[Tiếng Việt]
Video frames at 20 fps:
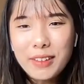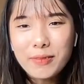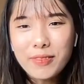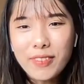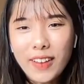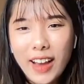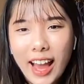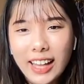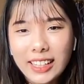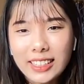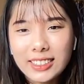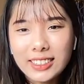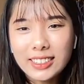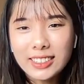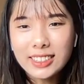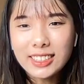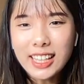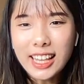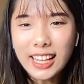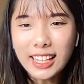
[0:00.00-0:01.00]
và
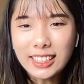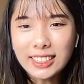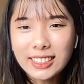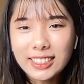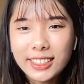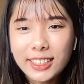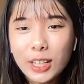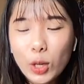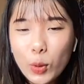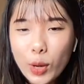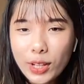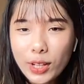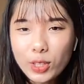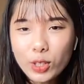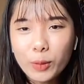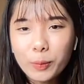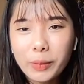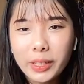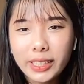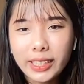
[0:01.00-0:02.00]
để chị luyện
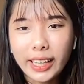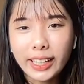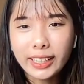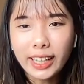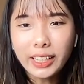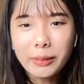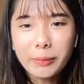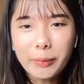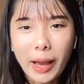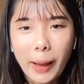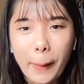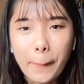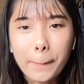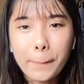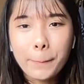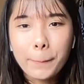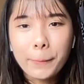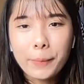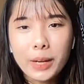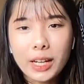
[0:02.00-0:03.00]
cho mình cái cách mà
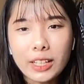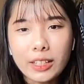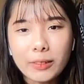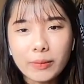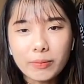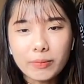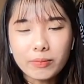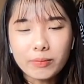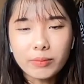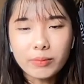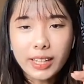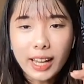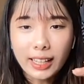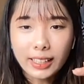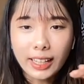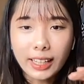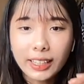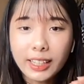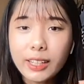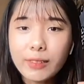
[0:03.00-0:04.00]
để mình đặt
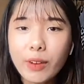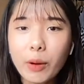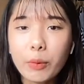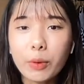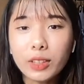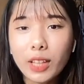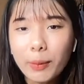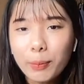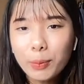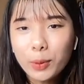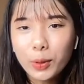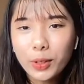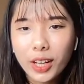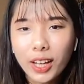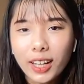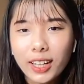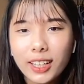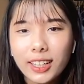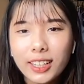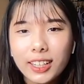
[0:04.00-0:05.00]
cái kỳ vọng nó thấp thôi
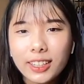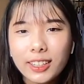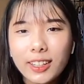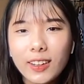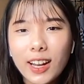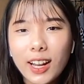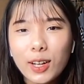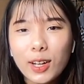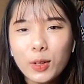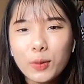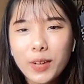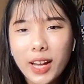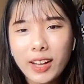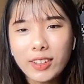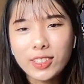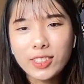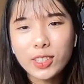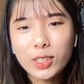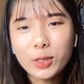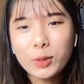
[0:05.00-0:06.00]
á đó là lúc
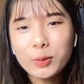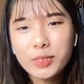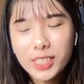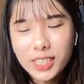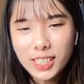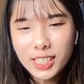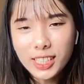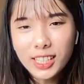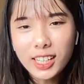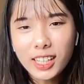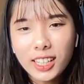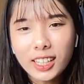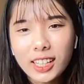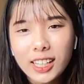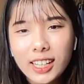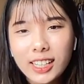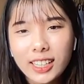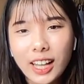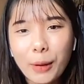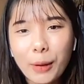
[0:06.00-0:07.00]
nào chị cũng chia
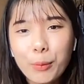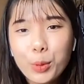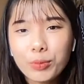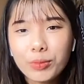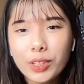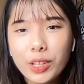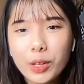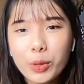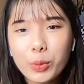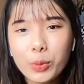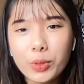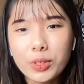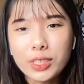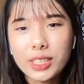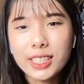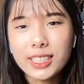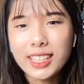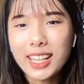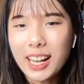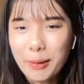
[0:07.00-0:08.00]
cái mục tiêu của
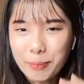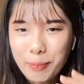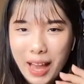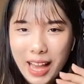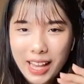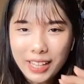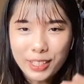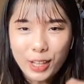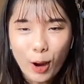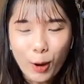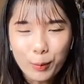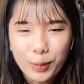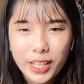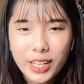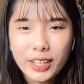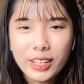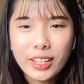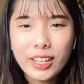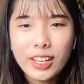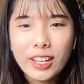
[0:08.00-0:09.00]
chị ra làm ba nhóm
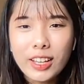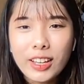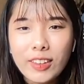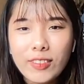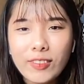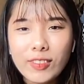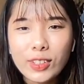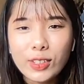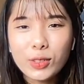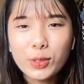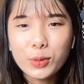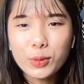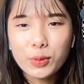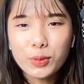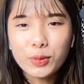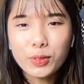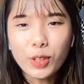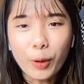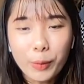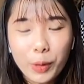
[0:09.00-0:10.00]
đi ví dụ
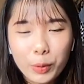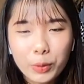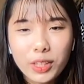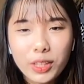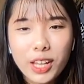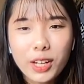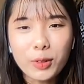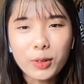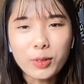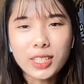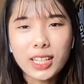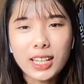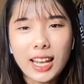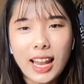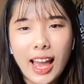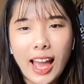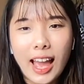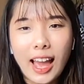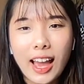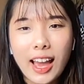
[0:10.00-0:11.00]
nhóm đầu tiên của chị
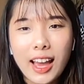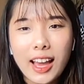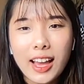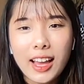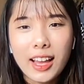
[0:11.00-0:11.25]
là